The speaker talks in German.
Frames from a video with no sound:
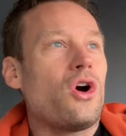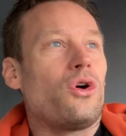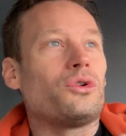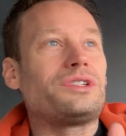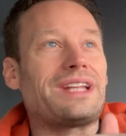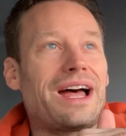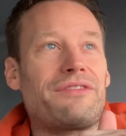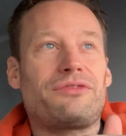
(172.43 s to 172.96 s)

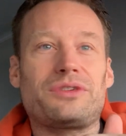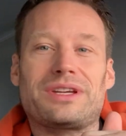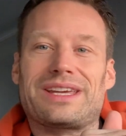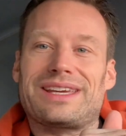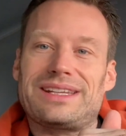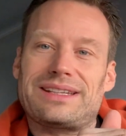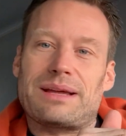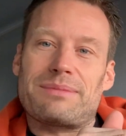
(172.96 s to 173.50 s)
Und dafür
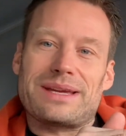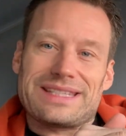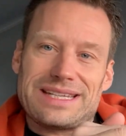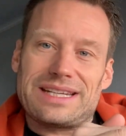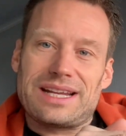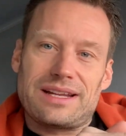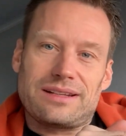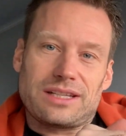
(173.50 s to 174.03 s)
kriegt aber
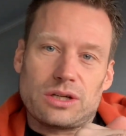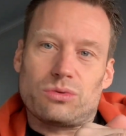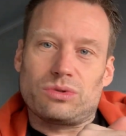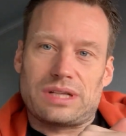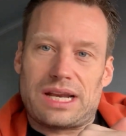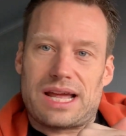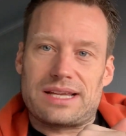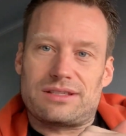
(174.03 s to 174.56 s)
jeder die
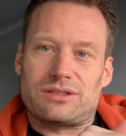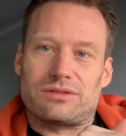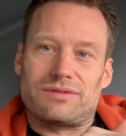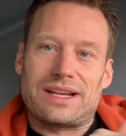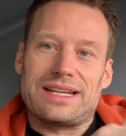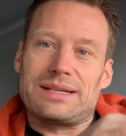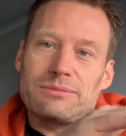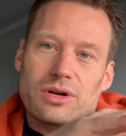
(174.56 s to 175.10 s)
gute Leistung,
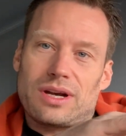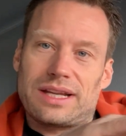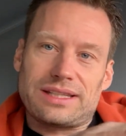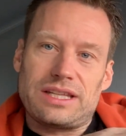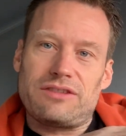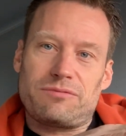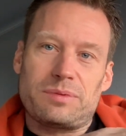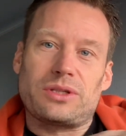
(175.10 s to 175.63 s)
weil in einem
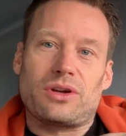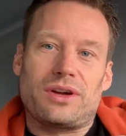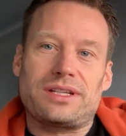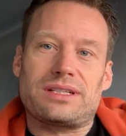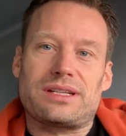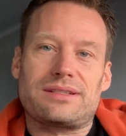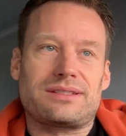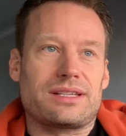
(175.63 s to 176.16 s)
Kollektiv
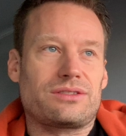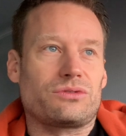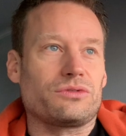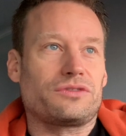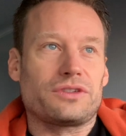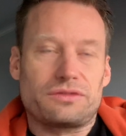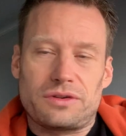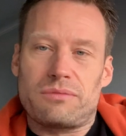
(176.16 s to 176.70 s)
bedeutet das, dass
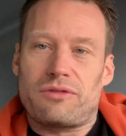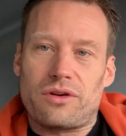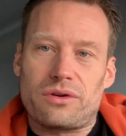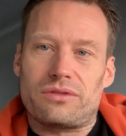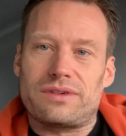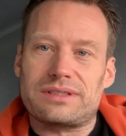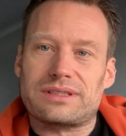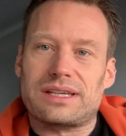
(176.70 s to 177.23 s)
du für 5
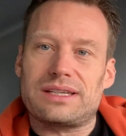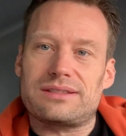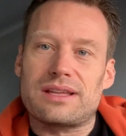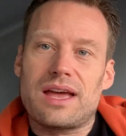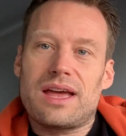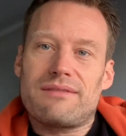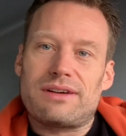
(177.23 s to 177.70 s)
Euro was kriegst,